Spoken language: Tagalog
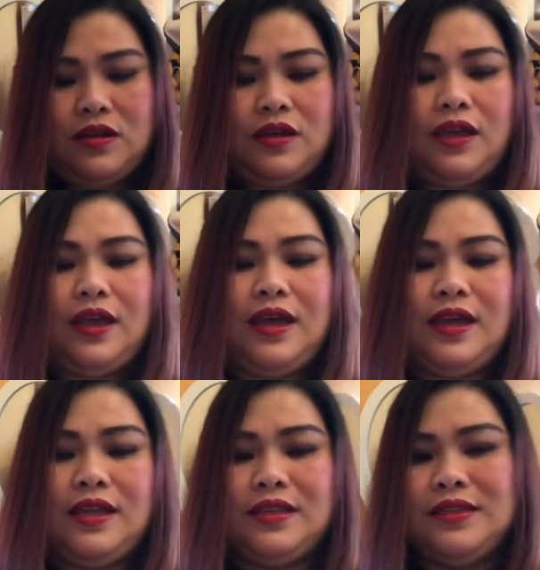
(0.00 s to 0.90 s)

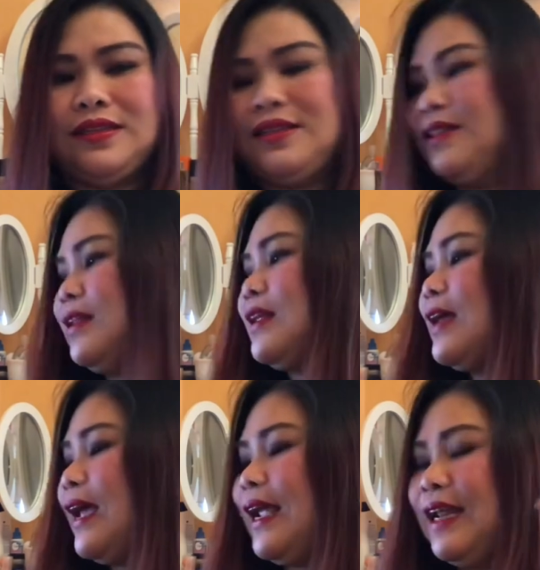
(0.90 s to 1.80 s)
Ayan.
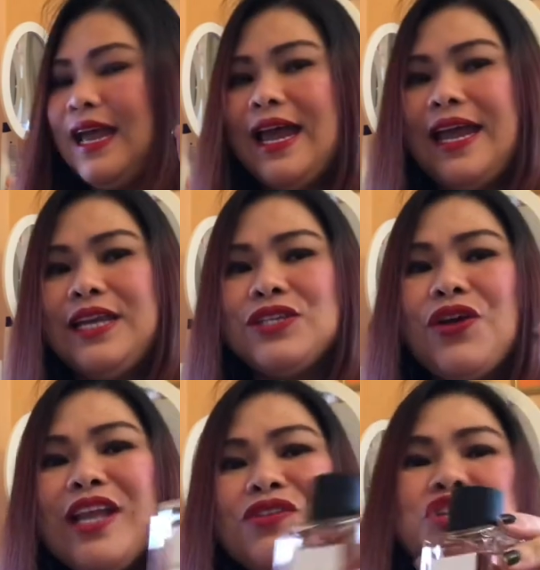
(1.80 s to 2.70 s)
And guys. So,
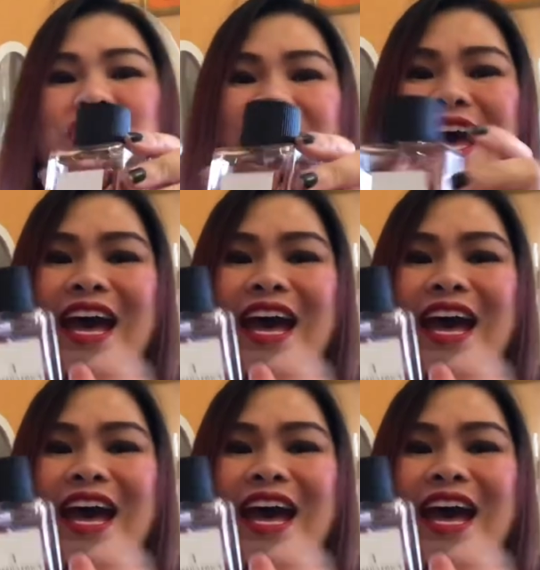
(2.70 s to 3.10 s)
ito siya.